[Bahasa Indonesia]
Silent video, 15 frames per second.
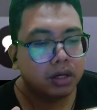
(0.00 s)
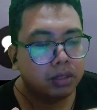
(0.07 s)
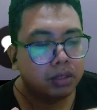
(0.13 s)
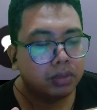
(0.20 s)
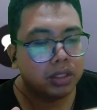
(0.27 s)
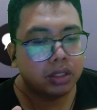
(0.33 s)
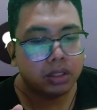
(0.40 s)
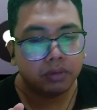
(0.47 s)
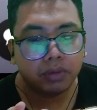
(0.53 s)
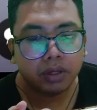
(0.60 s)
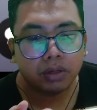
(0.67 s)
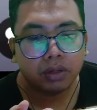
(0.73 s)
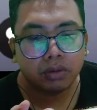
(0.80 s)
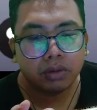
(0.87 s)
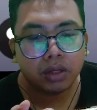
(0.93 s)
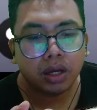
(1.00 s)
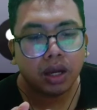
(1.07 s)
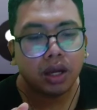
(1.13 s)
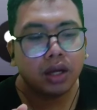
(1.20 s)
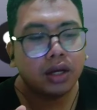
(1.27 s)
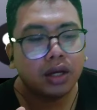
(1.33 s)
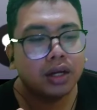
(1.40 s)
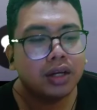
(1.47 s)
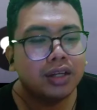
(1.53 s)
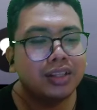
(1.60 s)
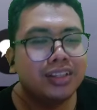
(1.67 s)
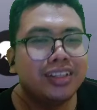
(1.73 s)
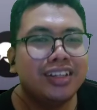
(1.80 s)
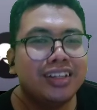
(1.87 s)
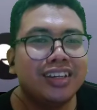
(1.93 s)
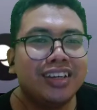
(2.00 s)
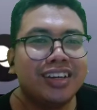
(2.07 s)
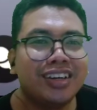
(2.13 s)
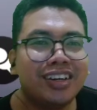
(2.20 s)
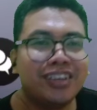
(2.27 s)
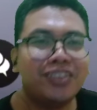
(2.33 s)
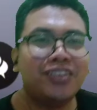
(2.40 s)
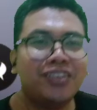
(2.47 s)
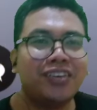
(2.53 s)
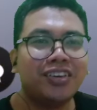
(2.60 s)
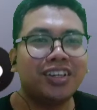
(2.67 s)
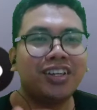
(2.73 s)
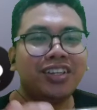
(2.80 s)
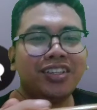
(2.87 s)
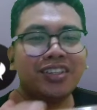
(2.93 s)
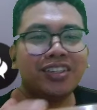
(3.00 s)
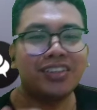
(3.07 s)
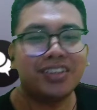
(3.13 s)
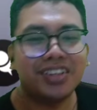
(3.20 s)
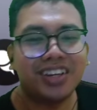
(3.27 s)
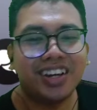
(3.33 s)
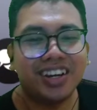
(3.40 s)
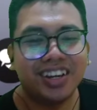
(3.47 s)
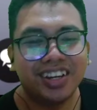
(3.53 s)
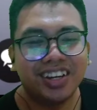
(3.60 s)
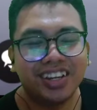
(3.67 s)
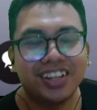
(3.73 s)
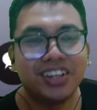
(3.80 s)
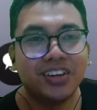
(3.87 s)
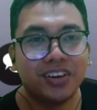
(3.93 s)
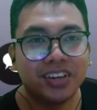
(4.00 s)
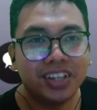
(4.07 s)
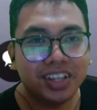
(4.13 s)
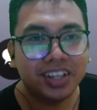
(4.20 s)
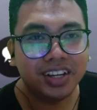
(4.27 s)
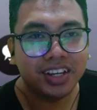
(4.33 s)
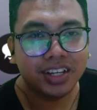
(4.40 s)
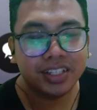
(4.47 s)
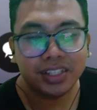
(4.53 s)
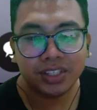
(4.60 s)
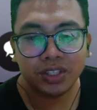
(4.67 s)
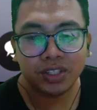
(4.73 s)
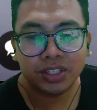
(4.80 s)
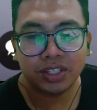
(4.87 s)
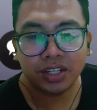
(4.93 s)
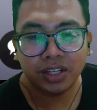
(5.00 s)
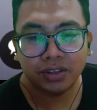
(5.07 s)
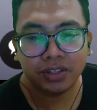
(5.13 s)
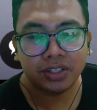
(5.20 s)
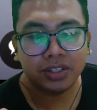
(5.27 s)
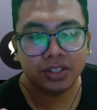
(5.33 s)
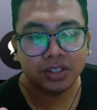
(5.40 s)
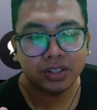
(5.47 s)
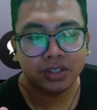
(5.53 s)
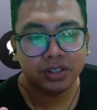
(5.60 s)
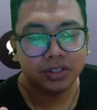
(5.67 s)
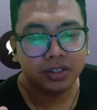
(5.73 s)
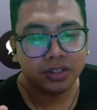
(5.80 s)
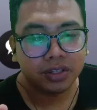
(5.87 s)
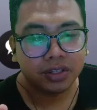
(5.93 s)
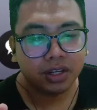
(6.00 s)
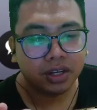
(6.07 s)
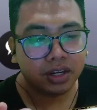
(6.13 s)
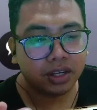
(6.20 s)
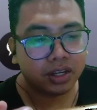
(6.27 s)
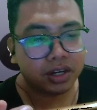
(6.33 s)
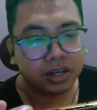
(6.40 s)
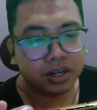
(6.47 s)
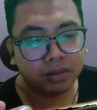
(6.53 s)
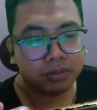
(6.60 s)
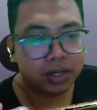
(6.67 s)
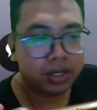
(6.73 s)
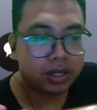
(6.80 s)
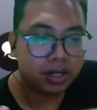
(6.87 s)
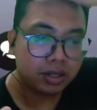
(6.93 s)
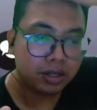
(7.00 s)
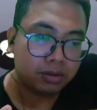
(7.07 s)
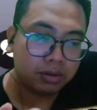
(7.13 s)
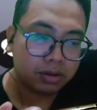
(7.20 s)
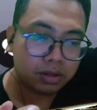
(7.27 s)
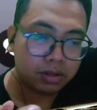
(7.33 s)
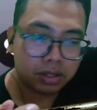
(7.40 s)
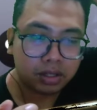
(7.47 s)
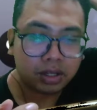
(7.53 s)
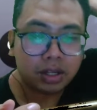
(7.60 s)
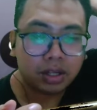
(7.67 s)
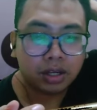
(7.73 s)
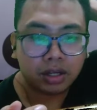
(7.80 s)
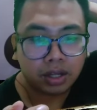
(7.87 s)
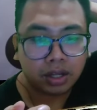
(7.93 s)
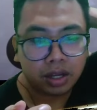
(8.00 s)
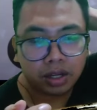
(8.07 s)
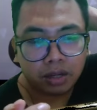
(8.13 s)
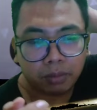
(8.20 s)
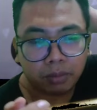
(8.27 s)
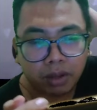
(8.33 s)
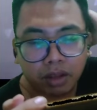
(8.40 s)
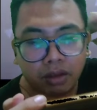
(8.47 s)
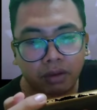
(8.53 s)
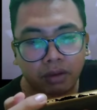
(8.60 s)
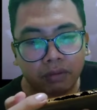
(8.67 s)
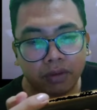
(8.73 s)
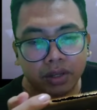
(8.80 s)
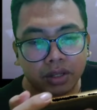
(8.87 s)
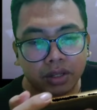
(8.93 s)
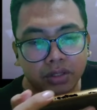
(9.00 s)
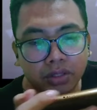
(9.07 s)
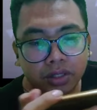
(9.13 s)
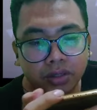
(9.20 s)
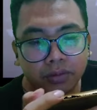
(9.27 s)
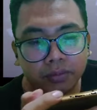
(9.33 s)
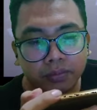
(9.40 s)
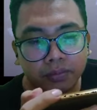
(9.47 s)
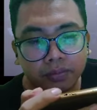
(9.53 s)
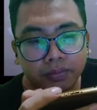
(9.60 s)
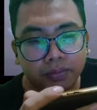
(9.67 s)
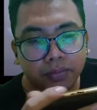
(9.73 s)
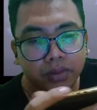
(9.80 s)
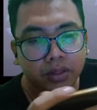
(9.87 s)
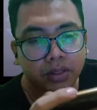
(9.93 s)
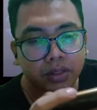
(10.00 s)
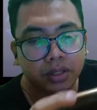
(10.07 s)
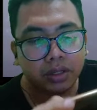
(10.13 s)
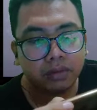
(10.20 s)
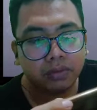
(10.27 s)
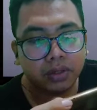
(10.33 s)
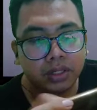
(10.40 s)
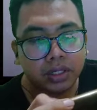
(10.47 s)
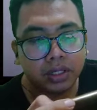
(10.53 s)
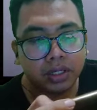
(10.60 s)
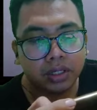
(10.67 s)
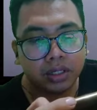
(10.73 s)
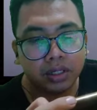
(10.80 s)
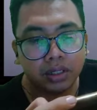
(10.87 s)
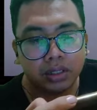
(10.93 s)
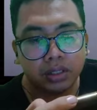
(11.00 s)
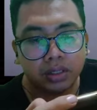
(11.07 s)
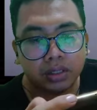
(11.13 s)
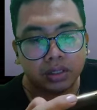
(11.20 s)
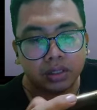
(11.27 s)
limited event anjir gokil cok gokil guys serius ini keren parah loh jika di anime eventnya coy ini eventnya